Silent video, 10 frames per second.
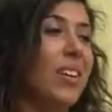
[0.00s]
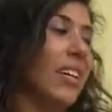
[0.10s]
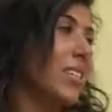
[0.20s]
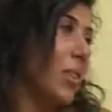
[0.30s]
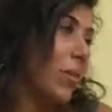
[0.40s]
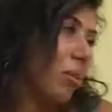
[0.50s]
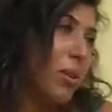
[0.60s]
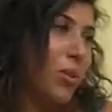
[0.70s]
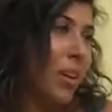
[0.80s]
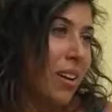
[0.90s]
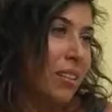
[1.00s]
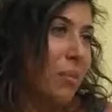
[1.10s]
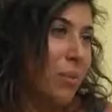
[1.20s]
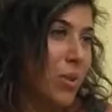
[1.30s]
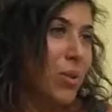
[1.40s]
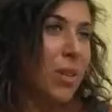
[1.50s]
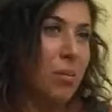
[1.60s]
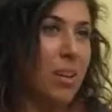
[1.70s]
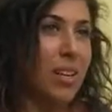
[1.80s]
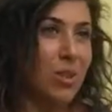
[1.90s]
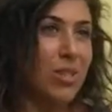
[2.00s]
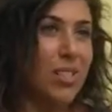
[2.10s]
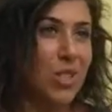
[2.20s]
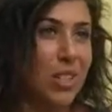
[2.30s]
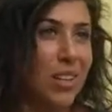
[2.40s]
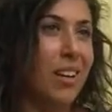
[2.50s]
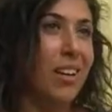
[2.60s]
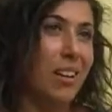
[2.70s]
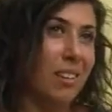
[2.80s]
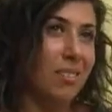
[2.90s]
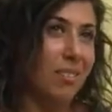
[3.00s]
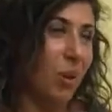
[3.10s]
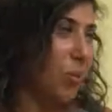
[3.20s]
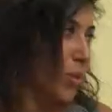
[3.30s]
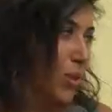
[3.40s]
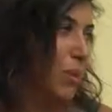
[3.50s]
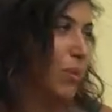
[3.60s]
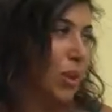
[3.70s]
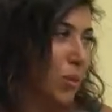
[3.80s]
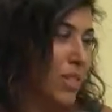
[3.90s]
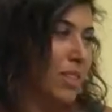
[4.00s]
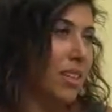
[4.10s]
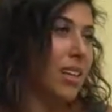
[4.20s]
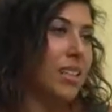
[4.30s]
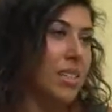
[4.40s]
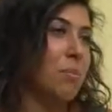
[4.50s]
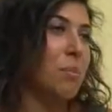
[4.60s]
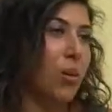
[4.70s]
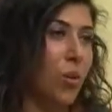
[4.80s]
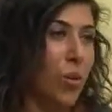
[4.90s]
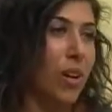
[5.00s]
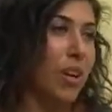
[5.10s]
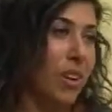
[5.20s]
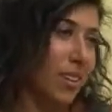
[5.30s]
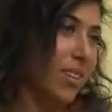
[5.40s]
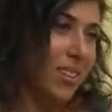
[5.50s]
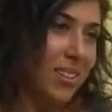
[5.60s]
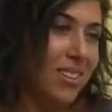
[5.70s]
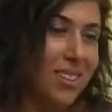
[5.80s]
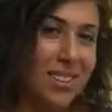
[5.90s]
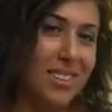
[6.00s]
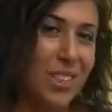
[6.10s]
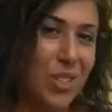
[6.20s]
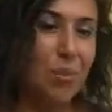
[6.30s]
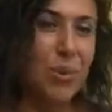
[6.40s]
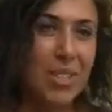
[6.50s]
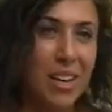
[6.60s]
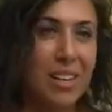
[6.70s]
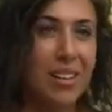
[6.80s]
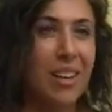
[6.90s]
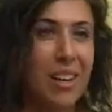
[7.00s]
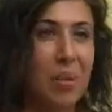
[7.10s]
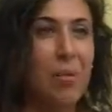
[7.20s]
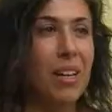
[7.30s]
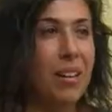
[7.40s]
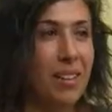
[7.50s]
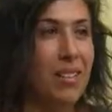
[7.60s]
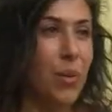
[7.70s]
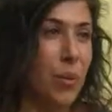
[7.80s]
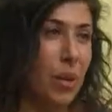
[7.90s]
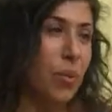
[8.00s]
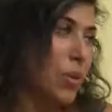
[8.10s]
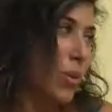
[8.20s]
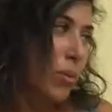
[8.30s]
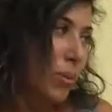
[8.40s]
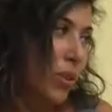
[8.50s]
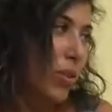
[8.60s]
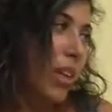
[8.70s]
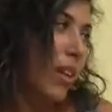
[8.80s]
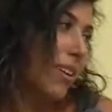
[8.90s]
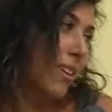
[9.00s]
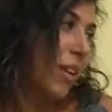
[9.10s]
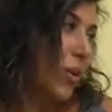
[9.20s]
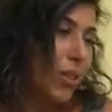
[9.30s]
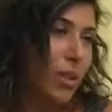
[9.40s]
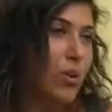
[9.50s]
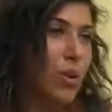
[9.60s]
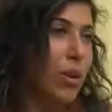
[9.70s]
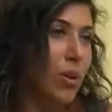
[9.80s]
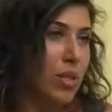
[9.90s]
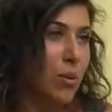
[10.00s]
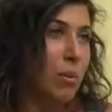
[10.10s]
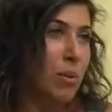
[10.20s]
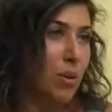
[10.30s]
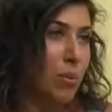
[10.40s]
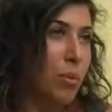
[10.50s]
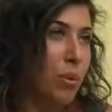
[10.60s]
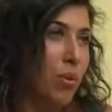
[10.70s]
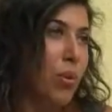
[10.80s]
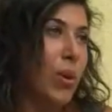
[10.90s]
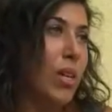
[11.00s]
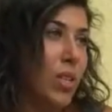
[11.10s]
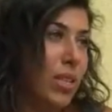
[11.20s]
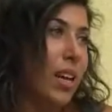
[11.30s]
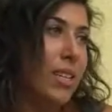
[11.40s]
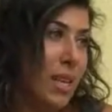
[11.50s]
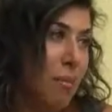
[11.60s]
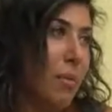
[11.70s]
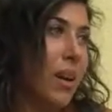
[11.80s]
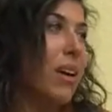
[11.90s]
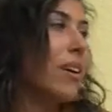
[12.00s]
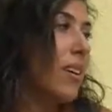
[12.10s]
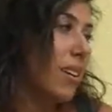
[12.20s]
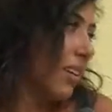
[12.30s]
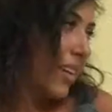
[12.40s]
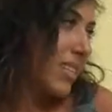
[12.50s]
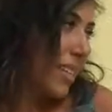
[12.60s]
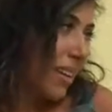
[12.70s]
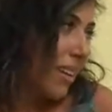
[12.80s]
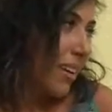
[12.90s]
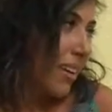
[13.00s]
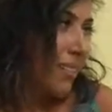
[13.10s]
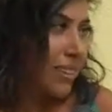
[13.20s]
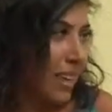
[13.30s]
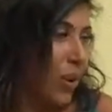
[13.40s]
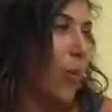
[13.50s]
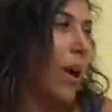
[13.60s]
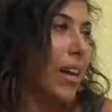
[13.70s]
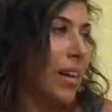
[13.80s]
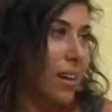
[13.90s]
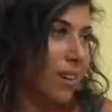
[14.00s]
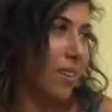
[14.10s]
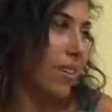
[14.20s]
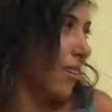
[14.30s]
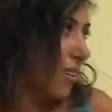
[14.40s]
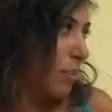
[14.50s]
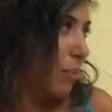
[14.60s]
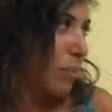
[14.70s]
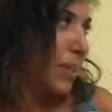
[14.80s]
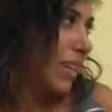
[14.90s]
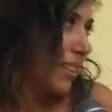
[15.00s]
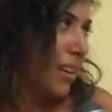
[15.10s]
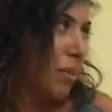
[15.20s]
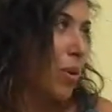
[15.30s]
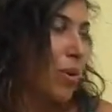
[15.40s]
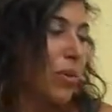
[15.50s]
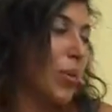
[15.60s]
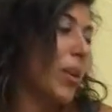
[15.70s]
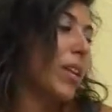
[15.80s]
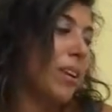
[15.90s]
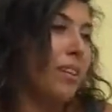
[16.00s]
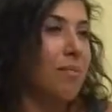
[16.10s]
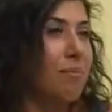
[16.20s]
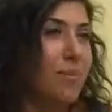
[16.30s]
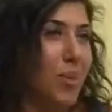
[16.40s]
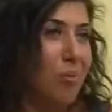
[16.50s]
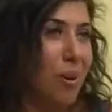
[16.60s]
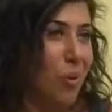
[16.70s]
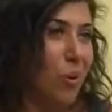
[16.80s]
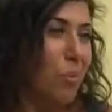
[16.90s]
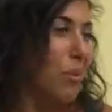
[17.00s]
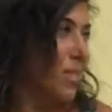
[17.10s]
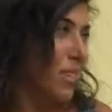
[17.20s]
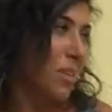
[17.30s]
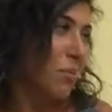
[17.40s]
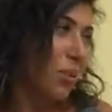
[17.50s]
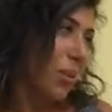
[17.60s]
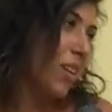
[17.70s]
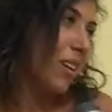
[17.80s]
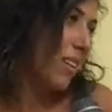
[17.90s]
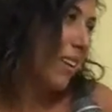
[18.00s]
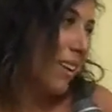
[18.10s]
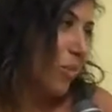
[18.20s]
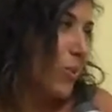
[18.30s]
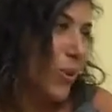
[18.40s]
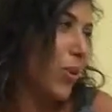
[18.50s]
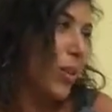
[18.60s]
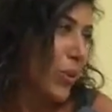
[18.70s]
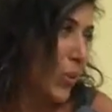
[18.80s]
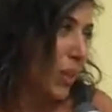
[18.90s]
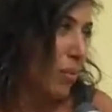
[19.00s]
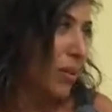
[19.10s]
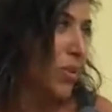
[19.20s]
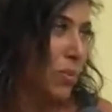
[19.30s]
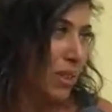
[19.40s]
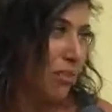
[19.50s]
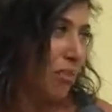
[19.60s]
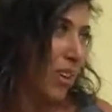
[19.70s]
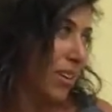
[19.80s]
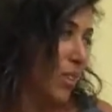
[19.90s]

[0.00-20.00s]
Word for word: ed è sicuramente una grande emozione per la nostra città che dopo insomma, tutti questi anni dal sisma ancora eh, diciamo, stenta a riprendersi e quindi questo momento del, del, corteo storico è sicuramente un momento in cui la città sembra essere tale e quale a, a prima del terremoto e quindi insomma è un ruolo abbastanza importante e un sogno di tutti penso potervi